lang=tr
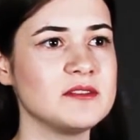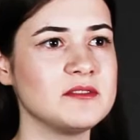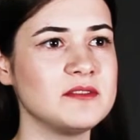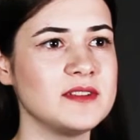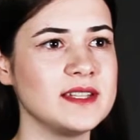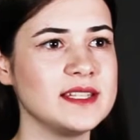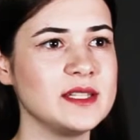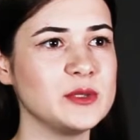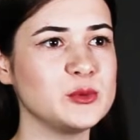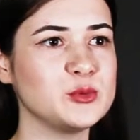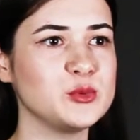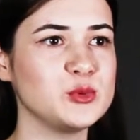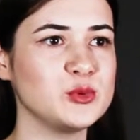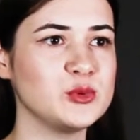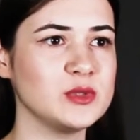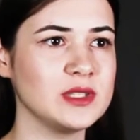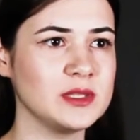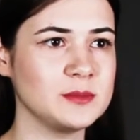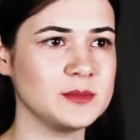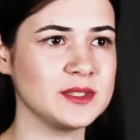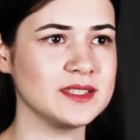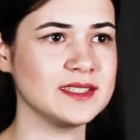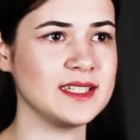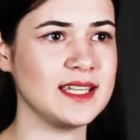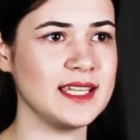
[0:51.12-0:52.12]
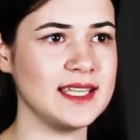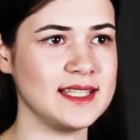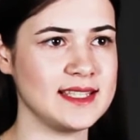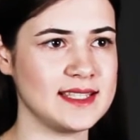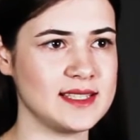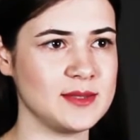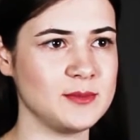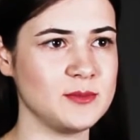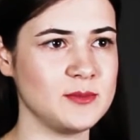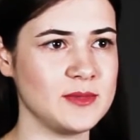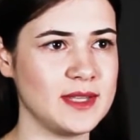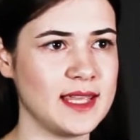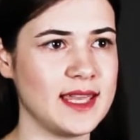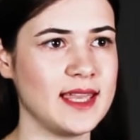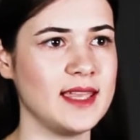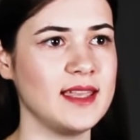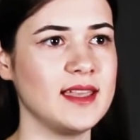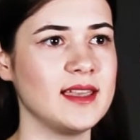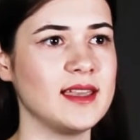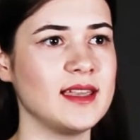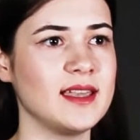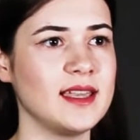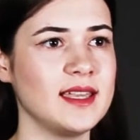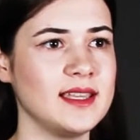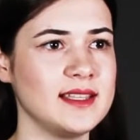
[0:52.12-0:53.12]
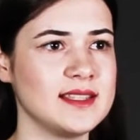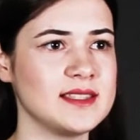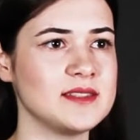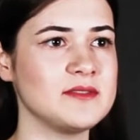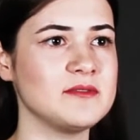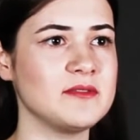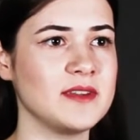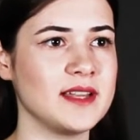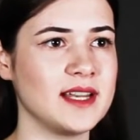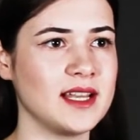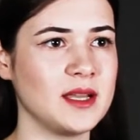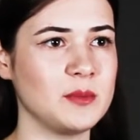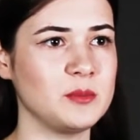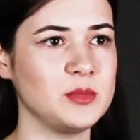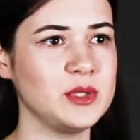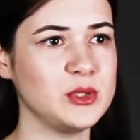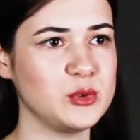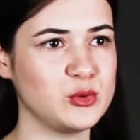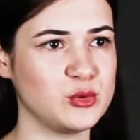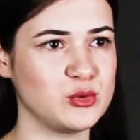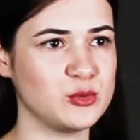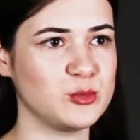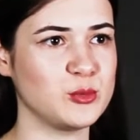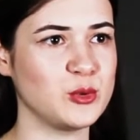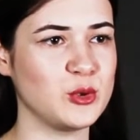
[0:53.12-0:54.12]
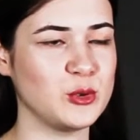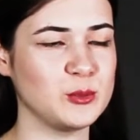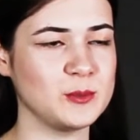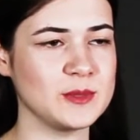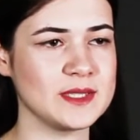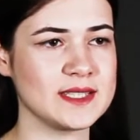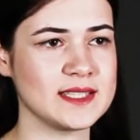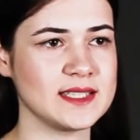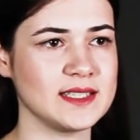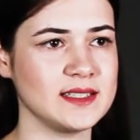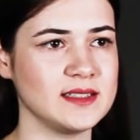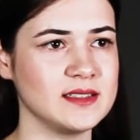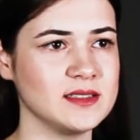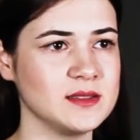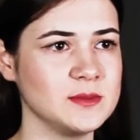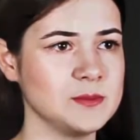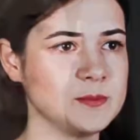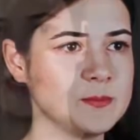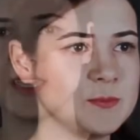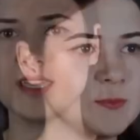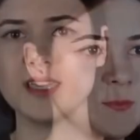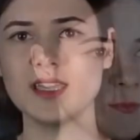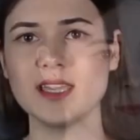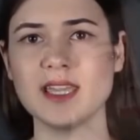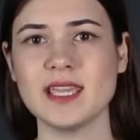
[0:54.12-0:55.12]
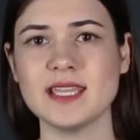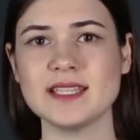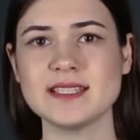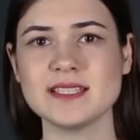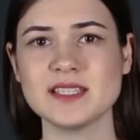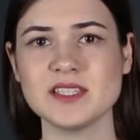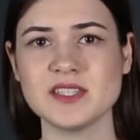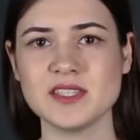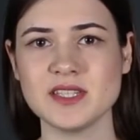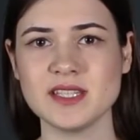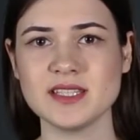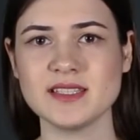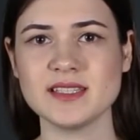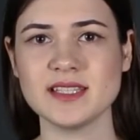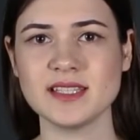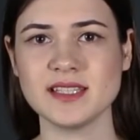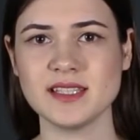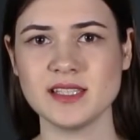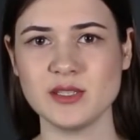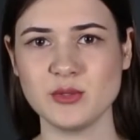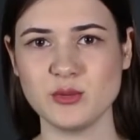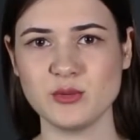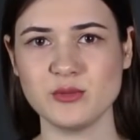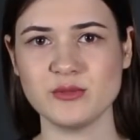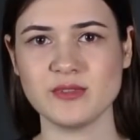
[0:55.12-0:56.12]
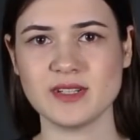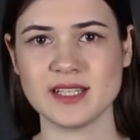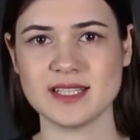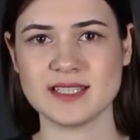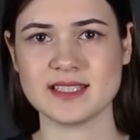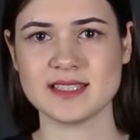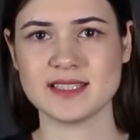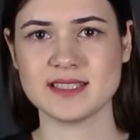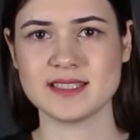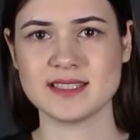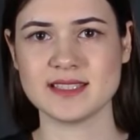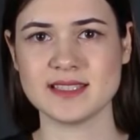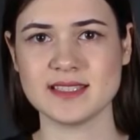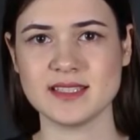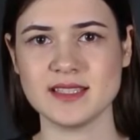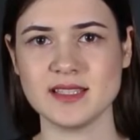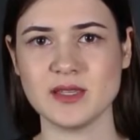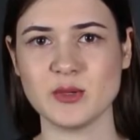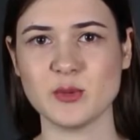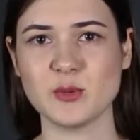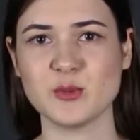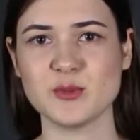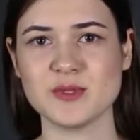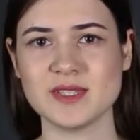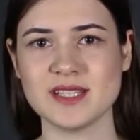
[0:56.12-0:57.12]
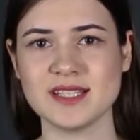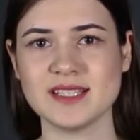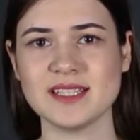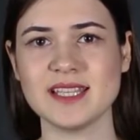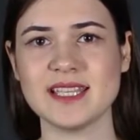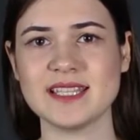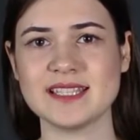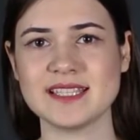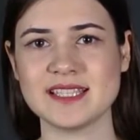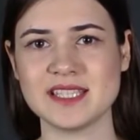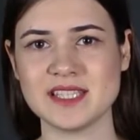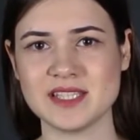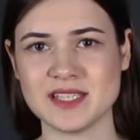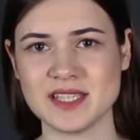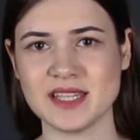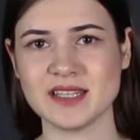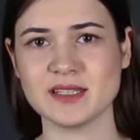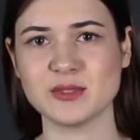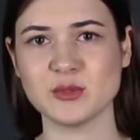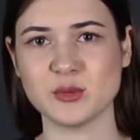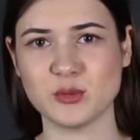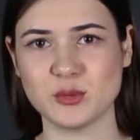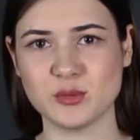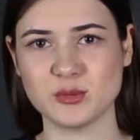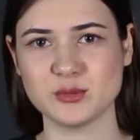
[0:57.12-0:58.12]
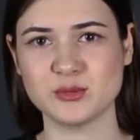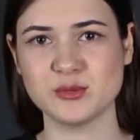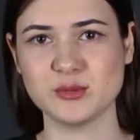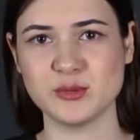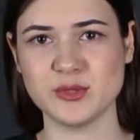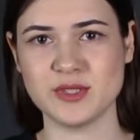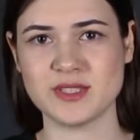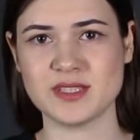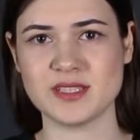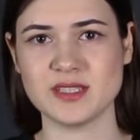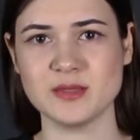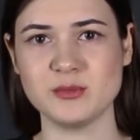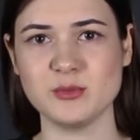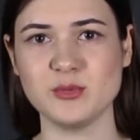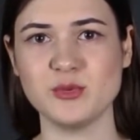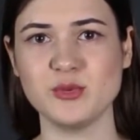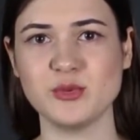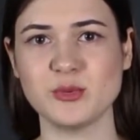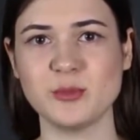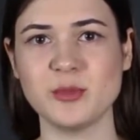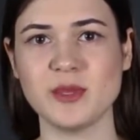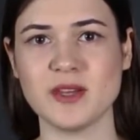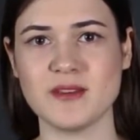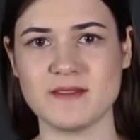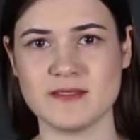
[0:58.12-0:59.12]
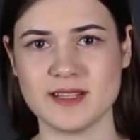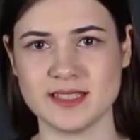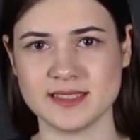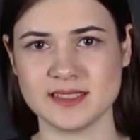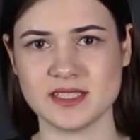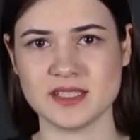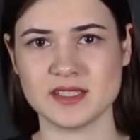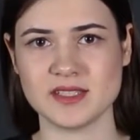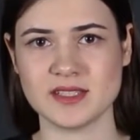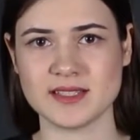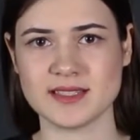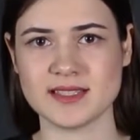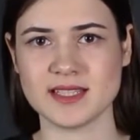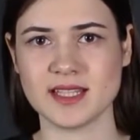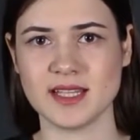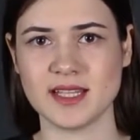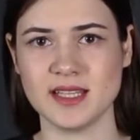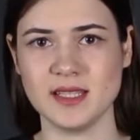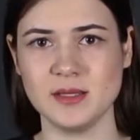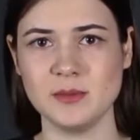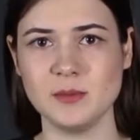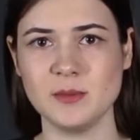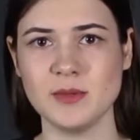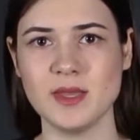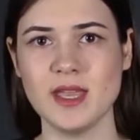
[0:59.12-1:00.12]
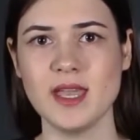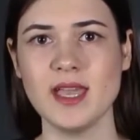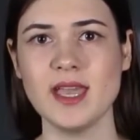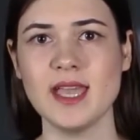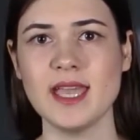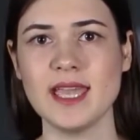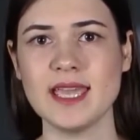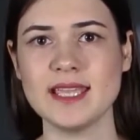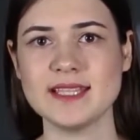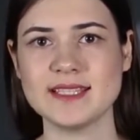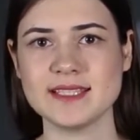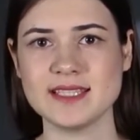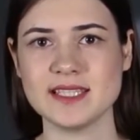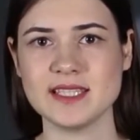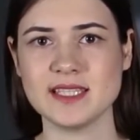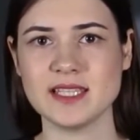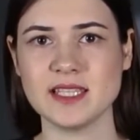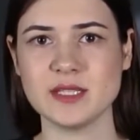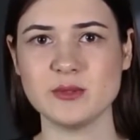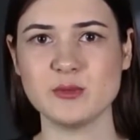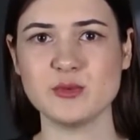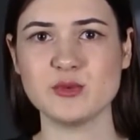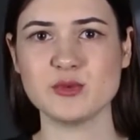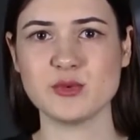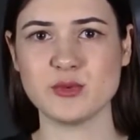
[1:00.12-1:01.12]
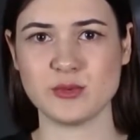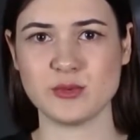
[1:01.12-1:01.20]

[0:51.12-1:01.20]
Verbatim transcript: ve de uygulamalı eğitimle eğitim veren bir kurum olmasıydı. Eskişehir Teknik Üniversitesi öncelikle Eskişehir'de olduğu için büyük bir avantaja sahip. Eskişehir 3